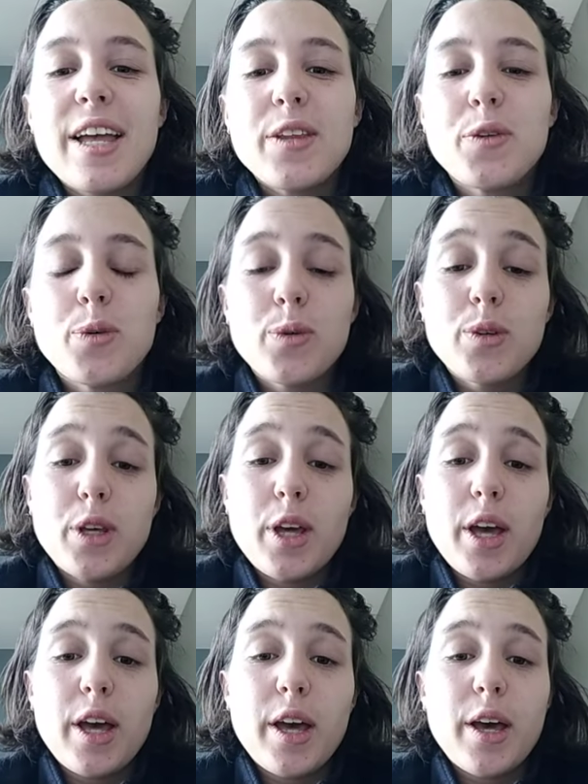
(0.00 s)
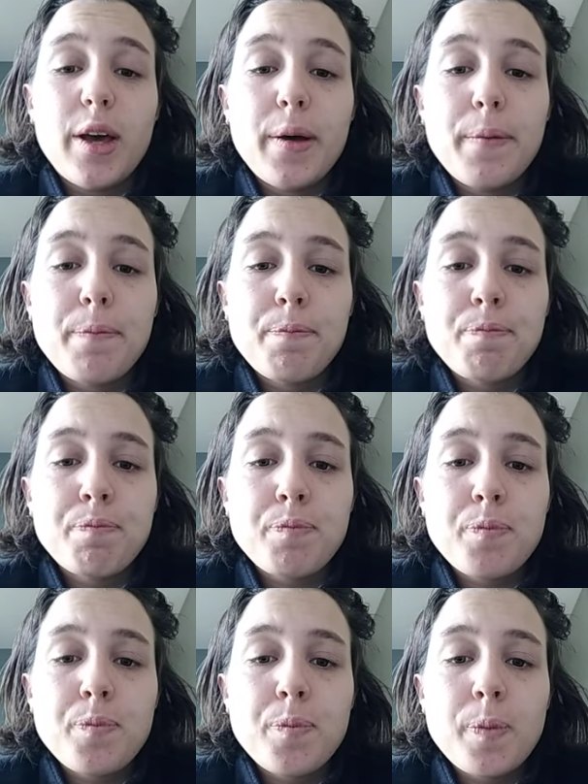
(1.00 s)
Donc,
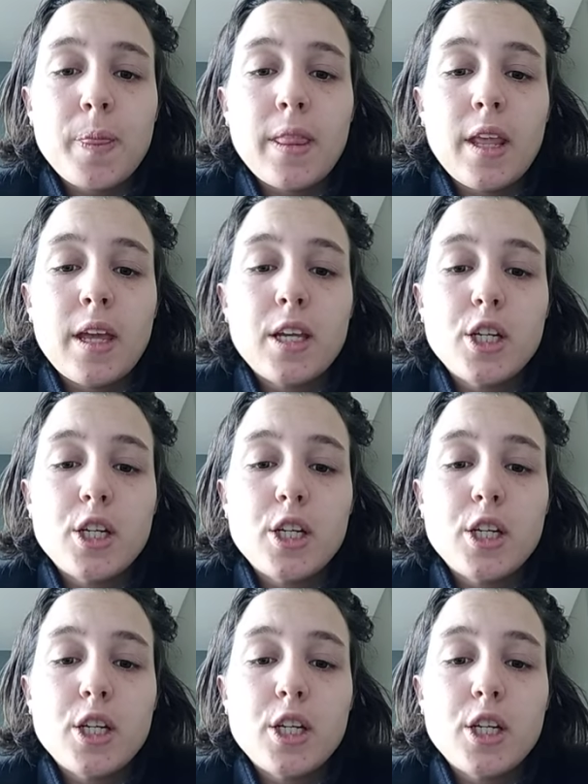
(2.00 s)
euh,